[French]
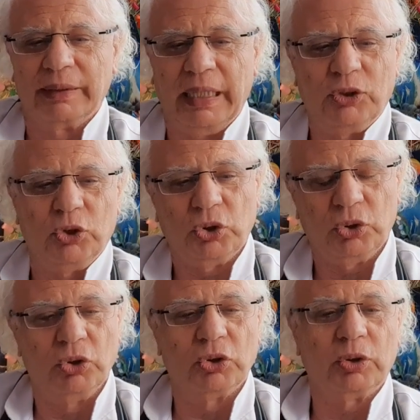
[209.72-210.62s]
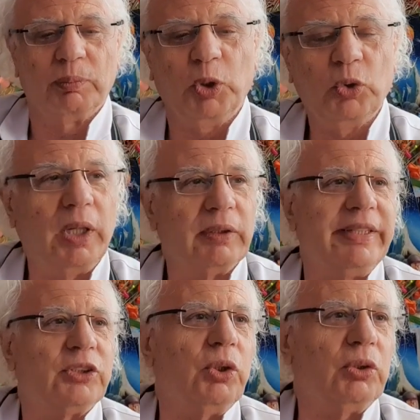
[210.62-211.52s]
quelque chose, pourquoi on
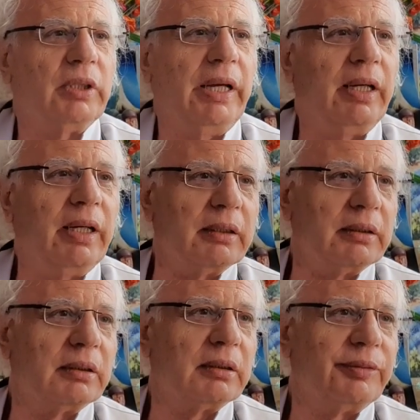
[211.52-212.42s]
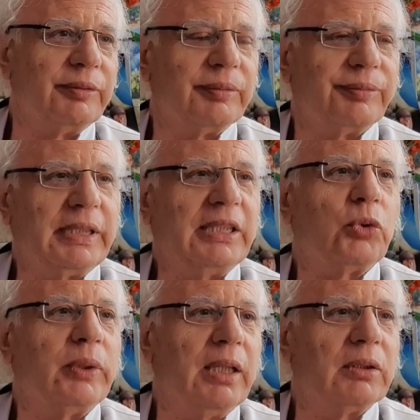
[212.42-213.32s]
est sur Terre, qu'est-ce
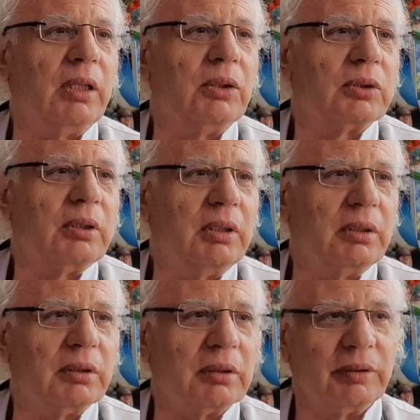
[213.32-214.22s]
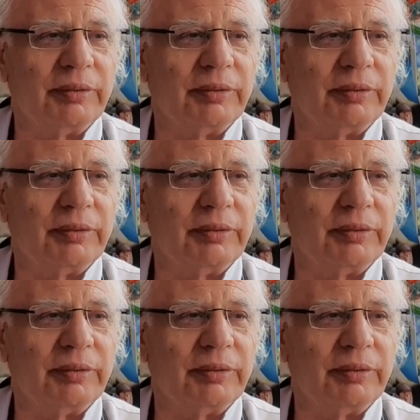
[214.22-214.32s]
qu'on a dans le cœur.